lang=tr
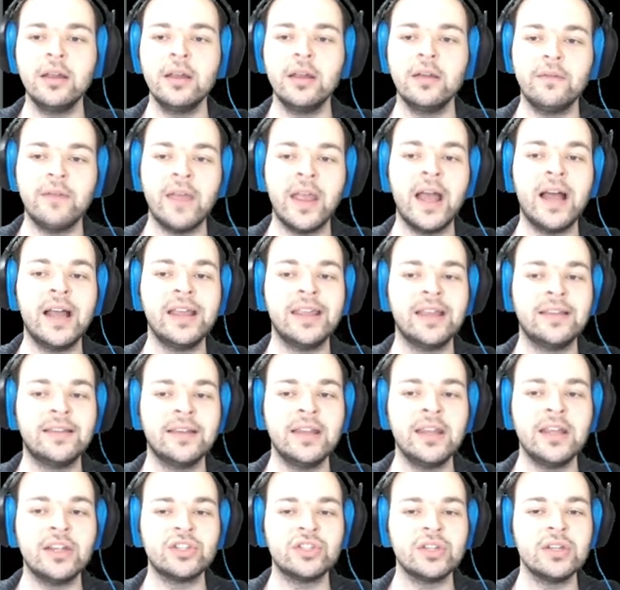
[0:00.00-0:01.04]
veya
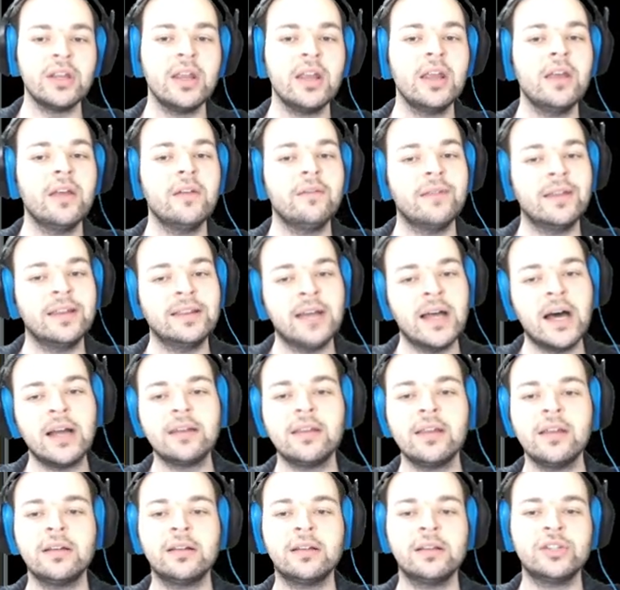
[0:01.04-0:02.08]
yetenek için ve
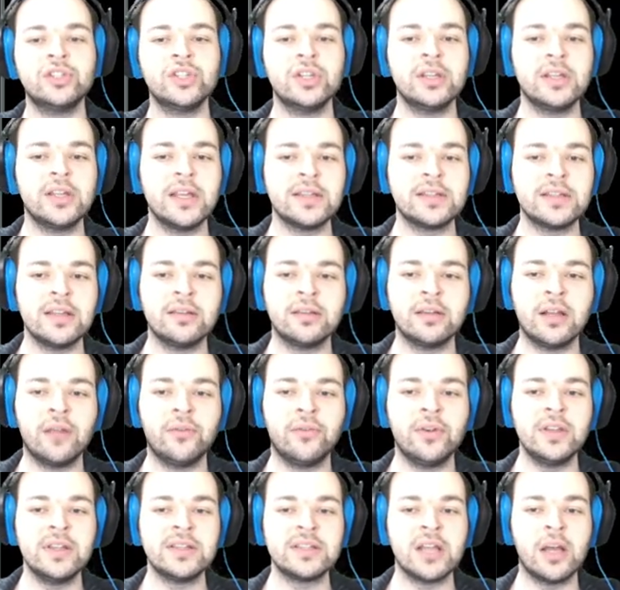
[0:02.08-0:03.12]
Darkin kılıcının keskin
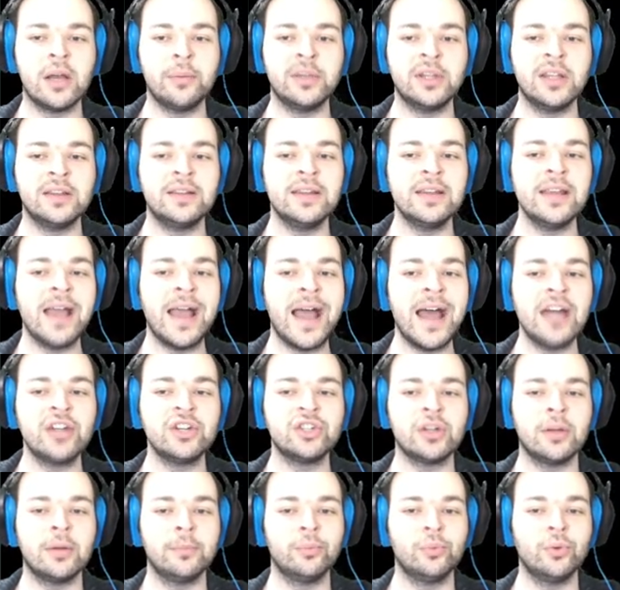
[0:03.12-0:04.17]
tarafının isabet ettiği her
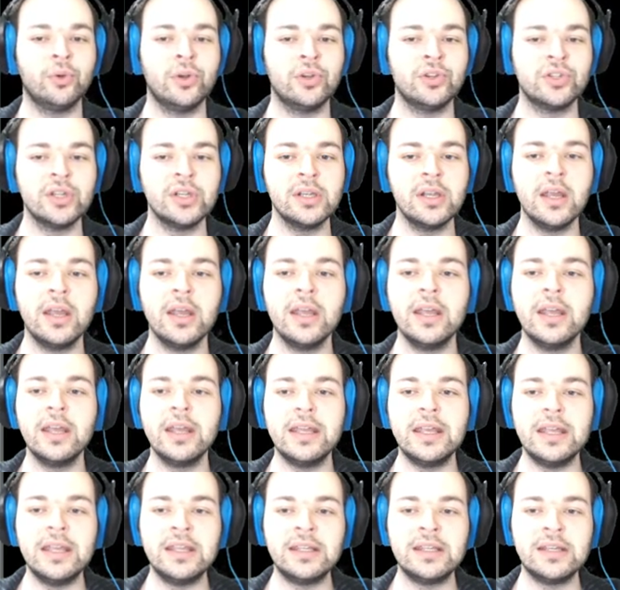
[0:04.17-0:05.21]
şampiyon için
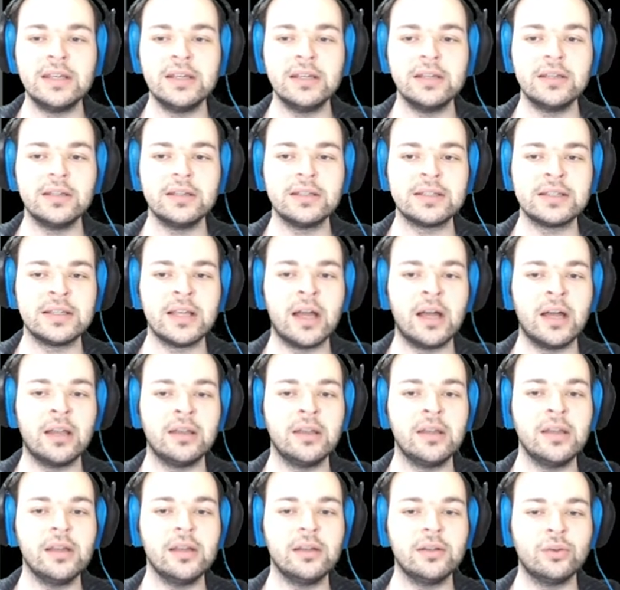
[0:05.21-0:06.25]
2
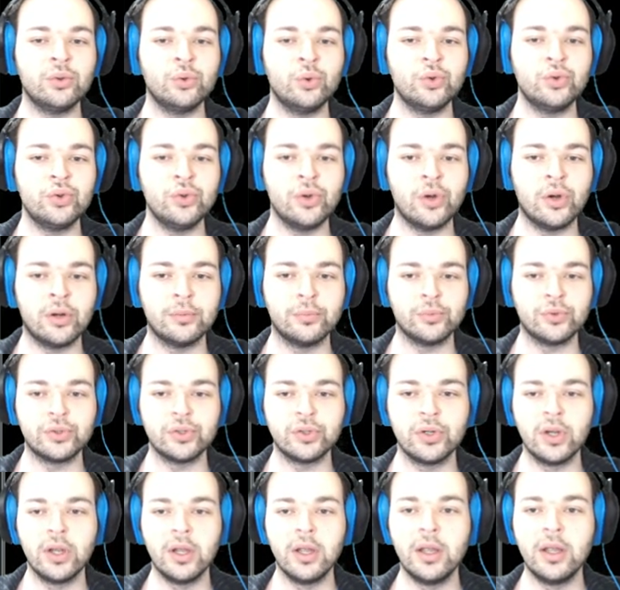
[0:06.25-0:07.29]
saniye
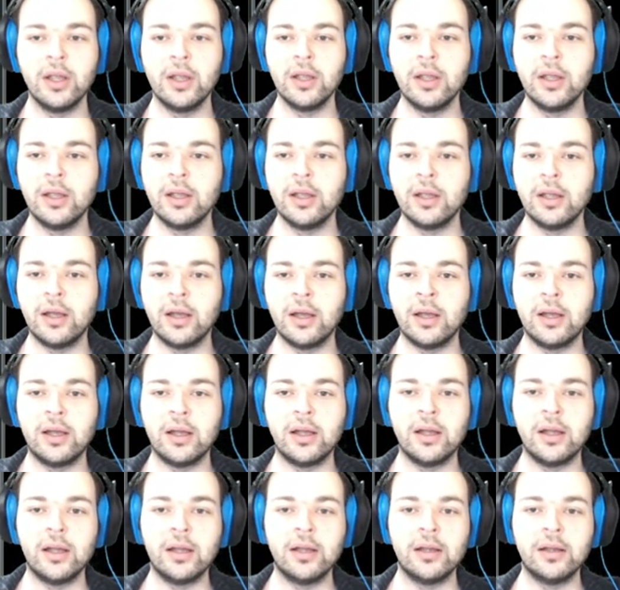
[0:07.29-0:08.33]
düşüyormuş. Ee,
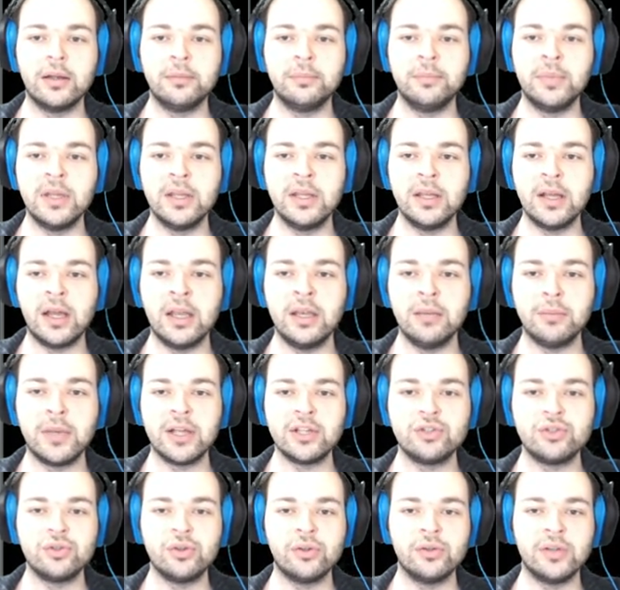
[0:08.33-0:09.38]
bir
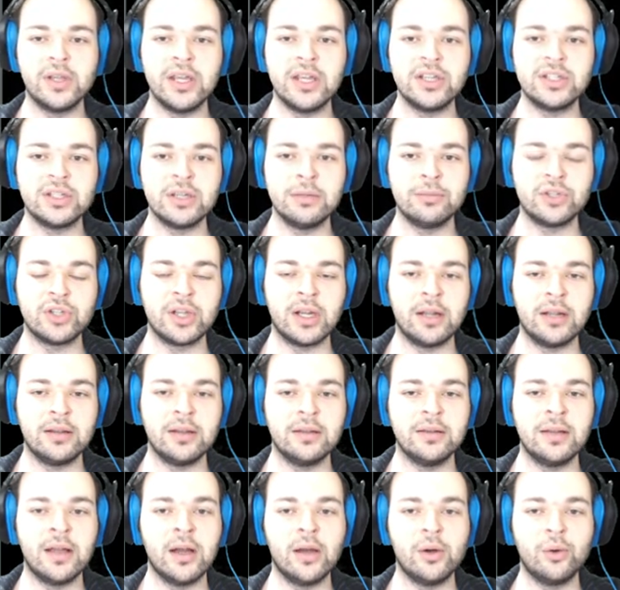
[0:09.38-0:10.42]
animasyon değiştirilmiş
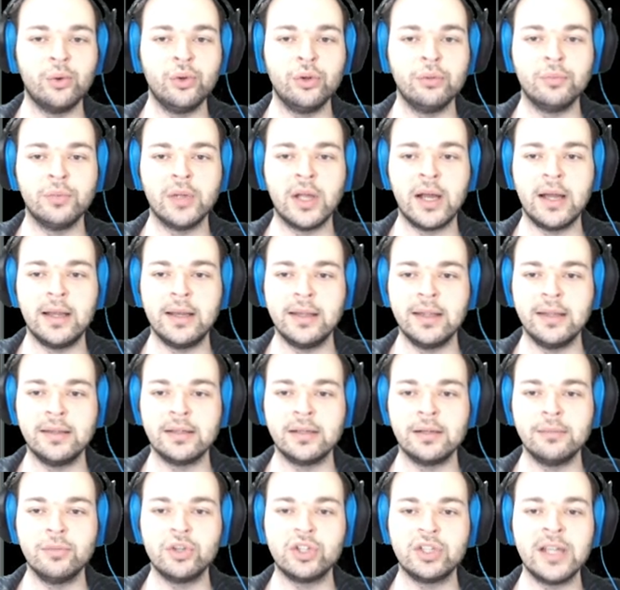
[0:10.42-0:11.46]
herhalde daha uyumlu hale
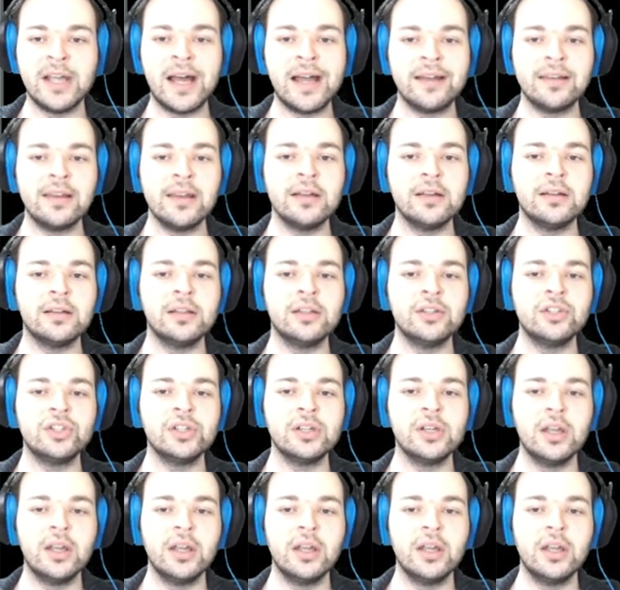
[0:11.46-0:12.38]
getirilmiş. Darkin kılıcı